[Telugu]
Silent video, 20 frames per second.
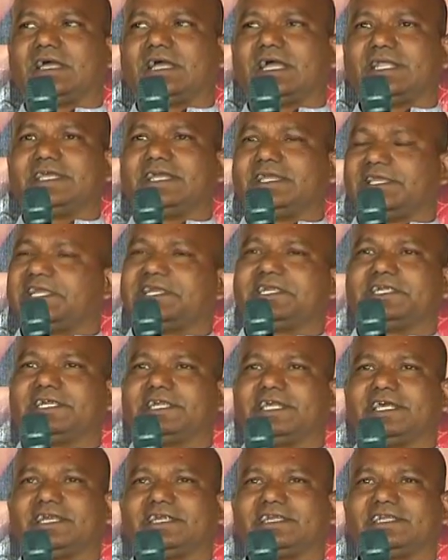అదే
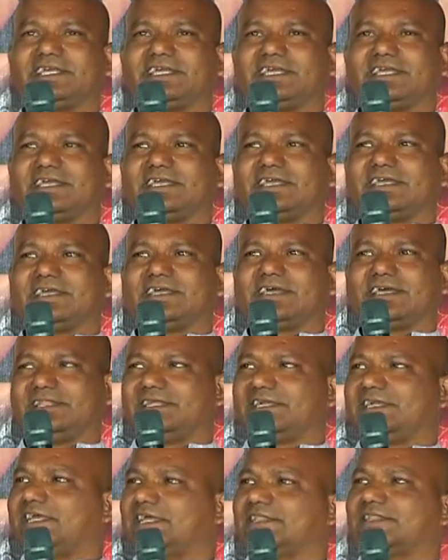ఏంటండి అని అంటే
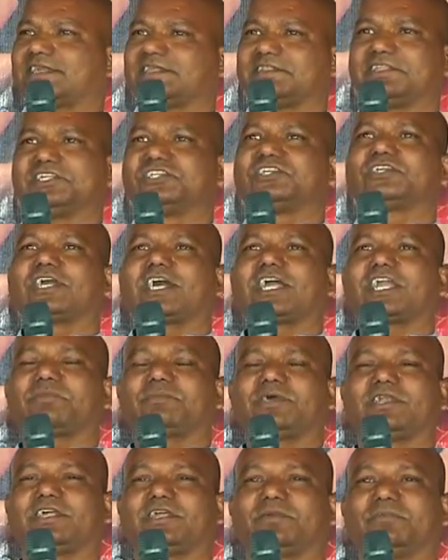అదేంటి అందరికీ తెలిసిన
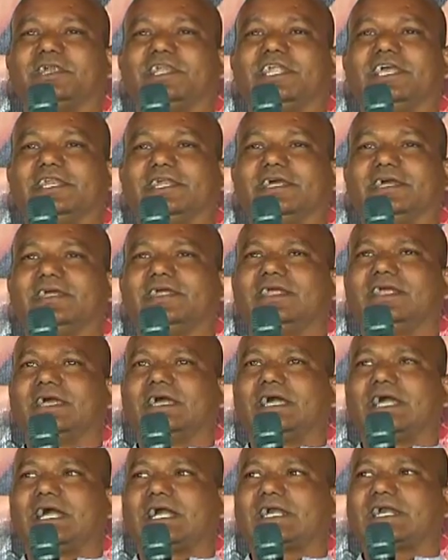కారణమే అన్నారు మళ్ళీ ఆయన
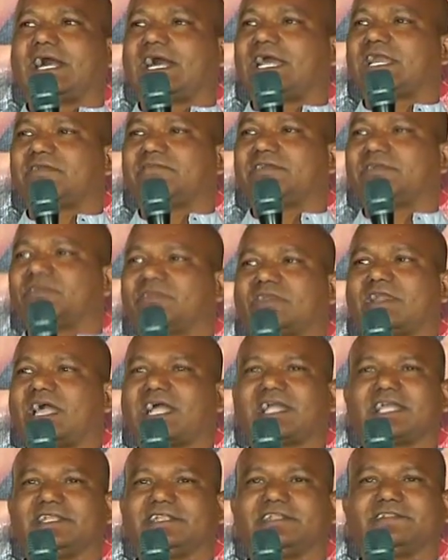ఆ కారణం ఏంటో
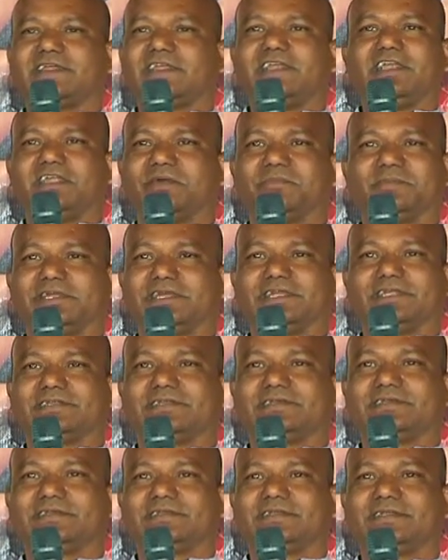నాకైతే తెలియలే మరి
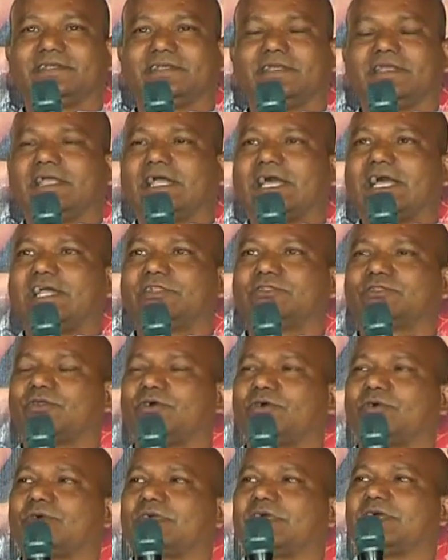
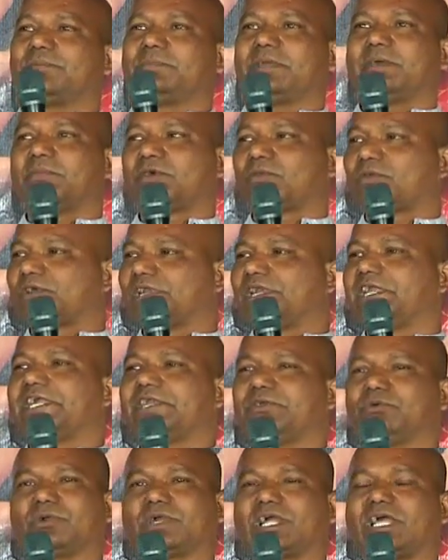అంతలో ఒక మెంబర్ ఒక
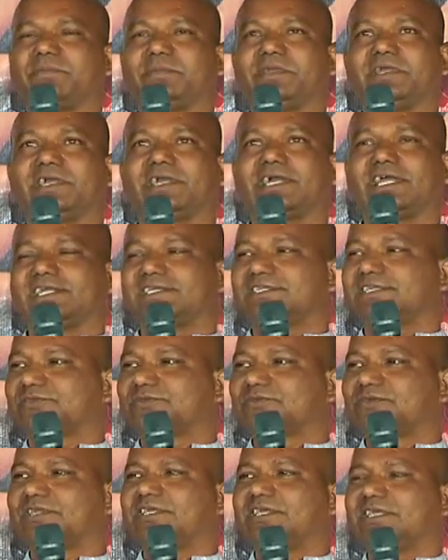లేడీ ఒక ఆమె
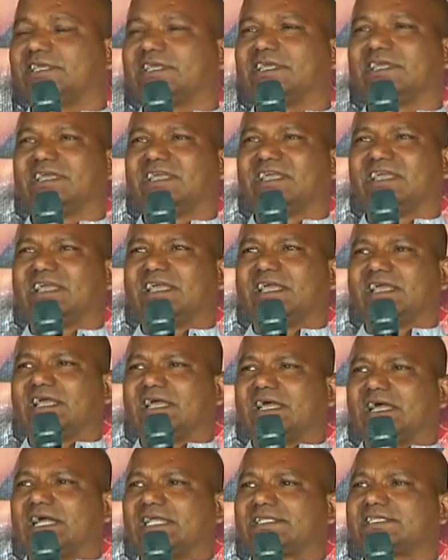కలగజేసుకుని
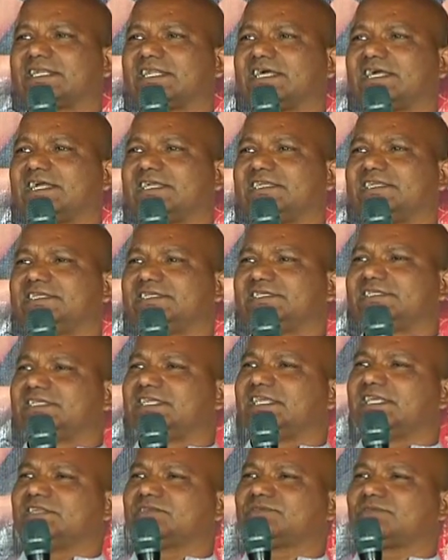అసలు ఈ
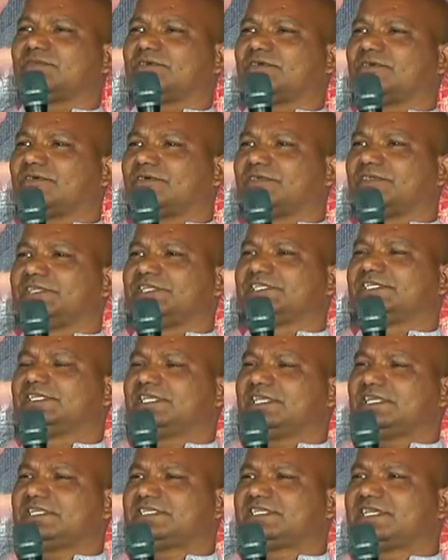సీన్స్లో ఈ
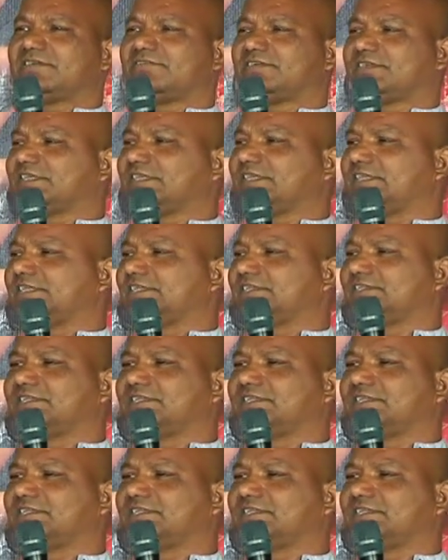సీన్స్ ఏమిటి ఈ